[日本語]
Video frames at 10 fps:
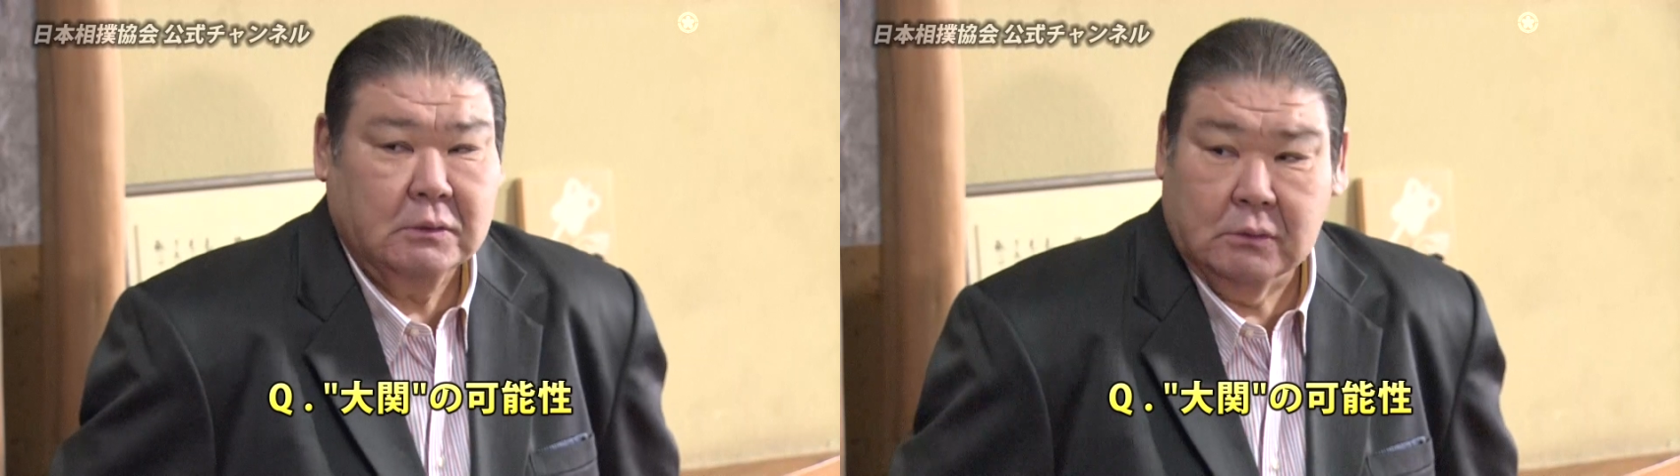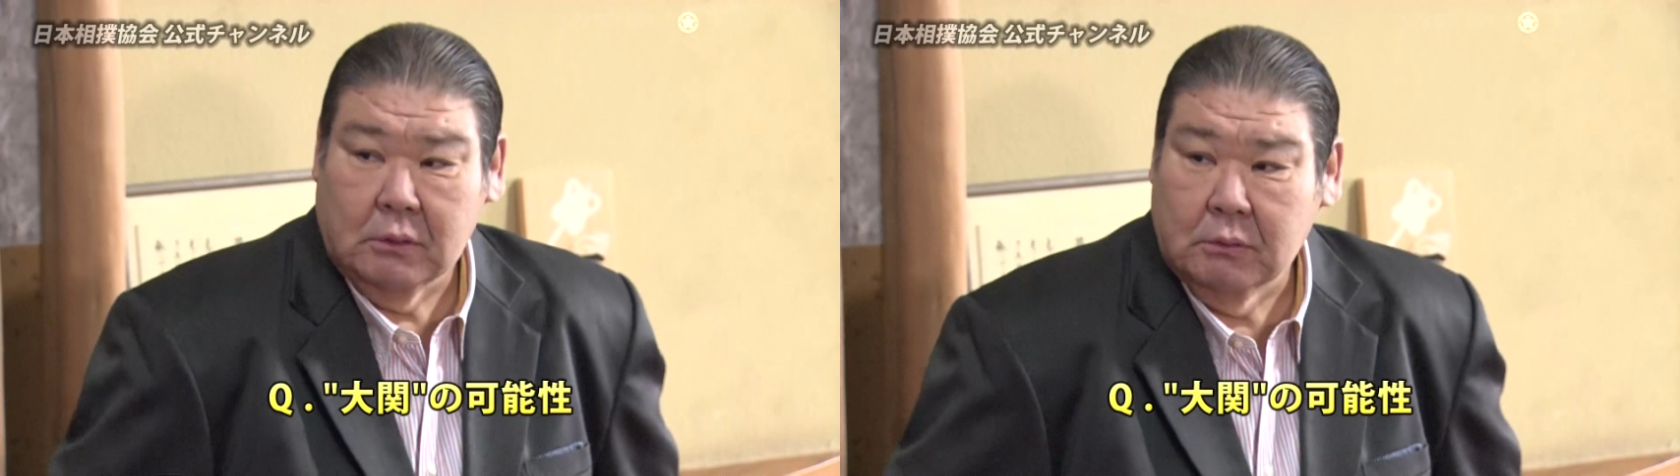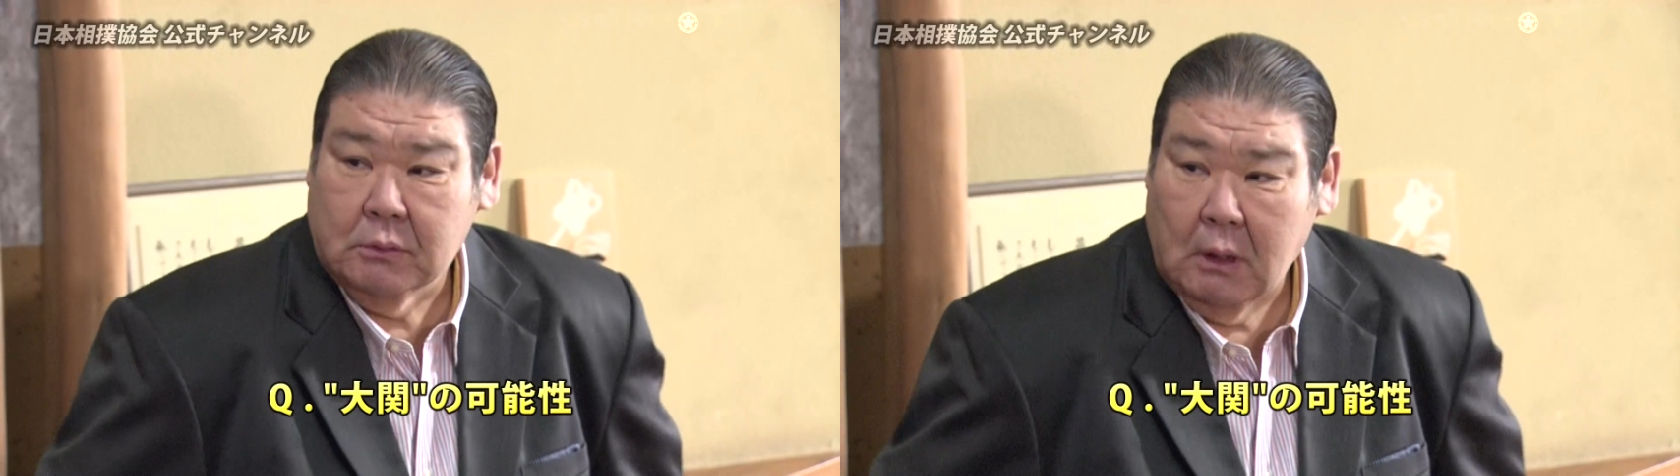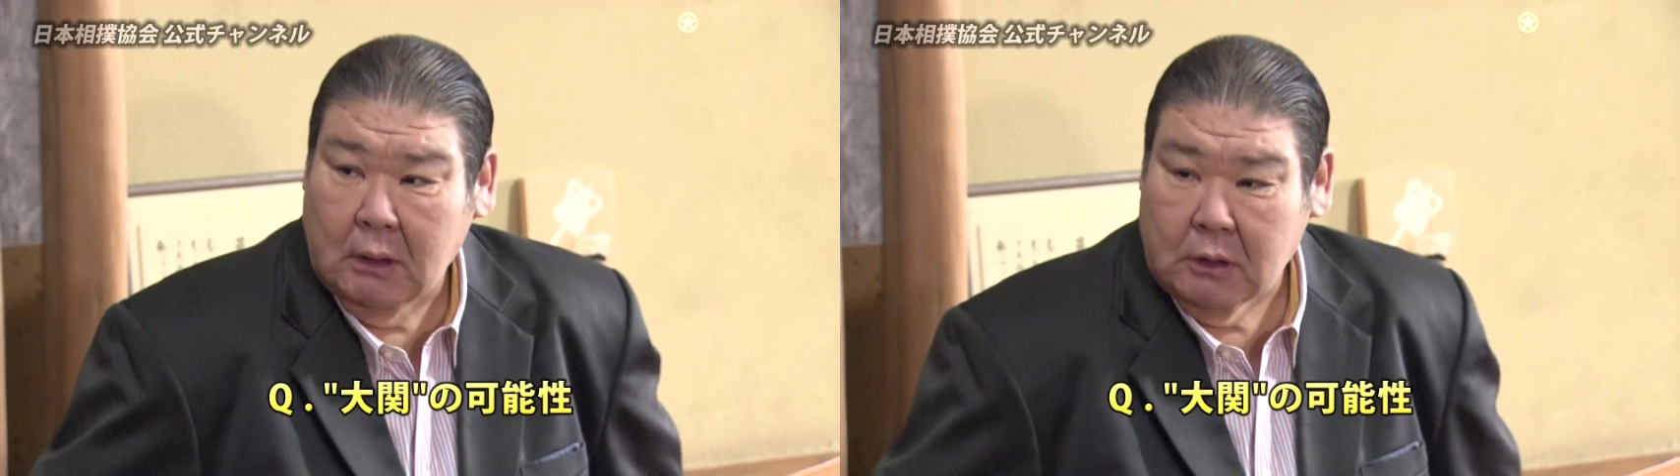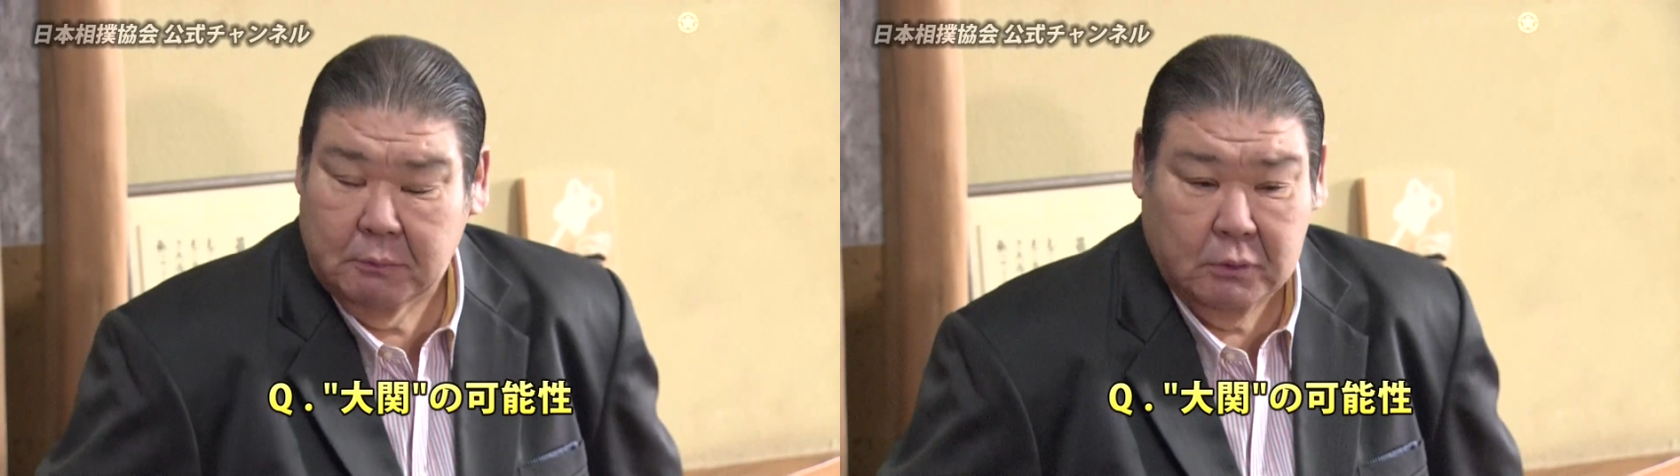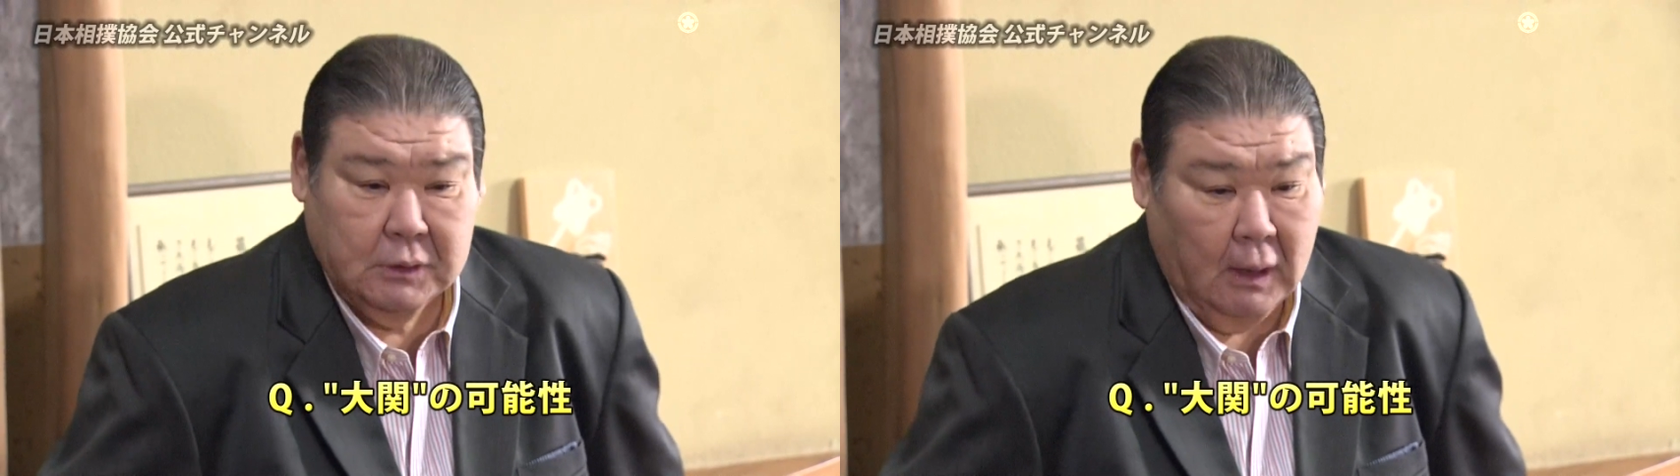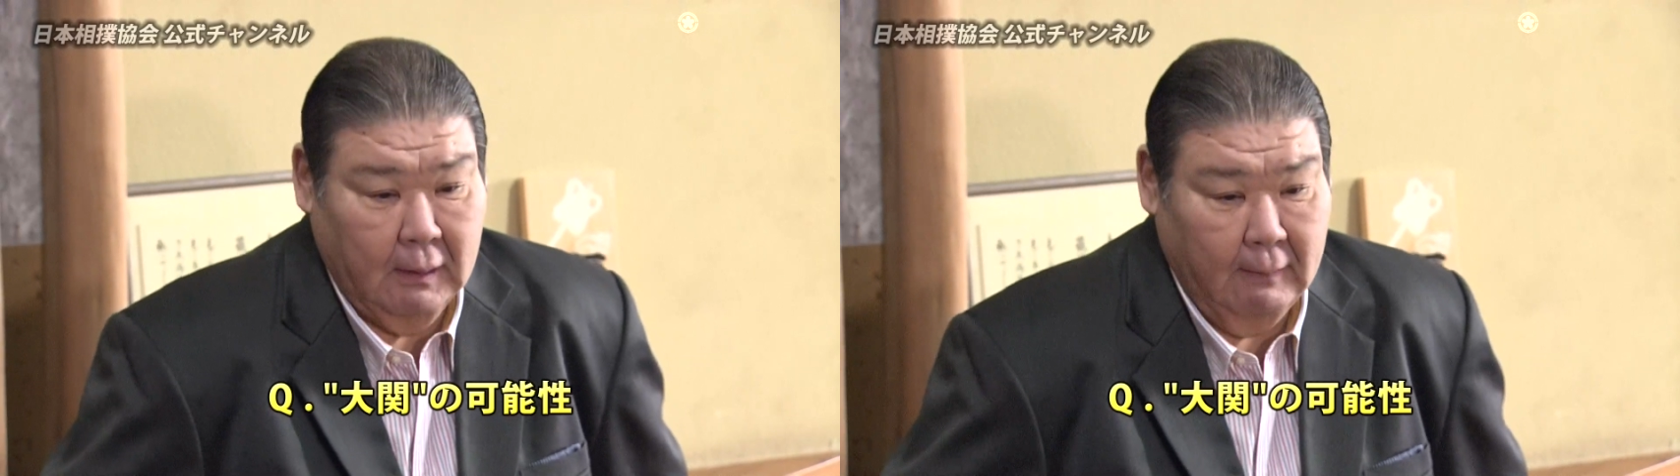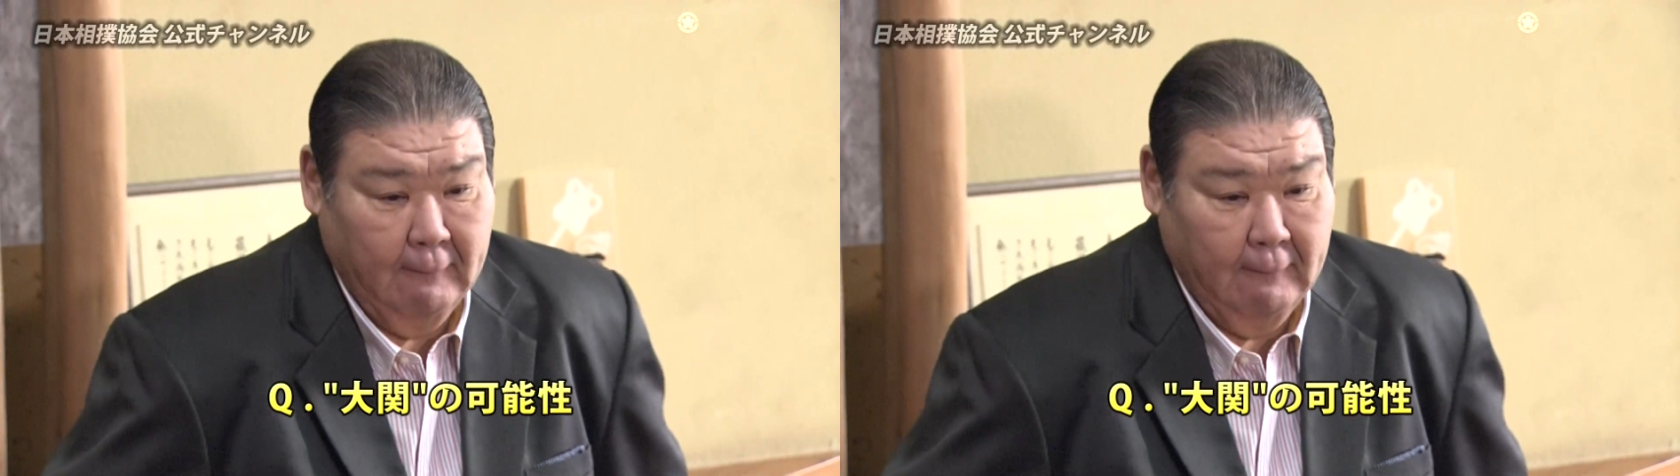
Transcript: るというぐらいの気持ちで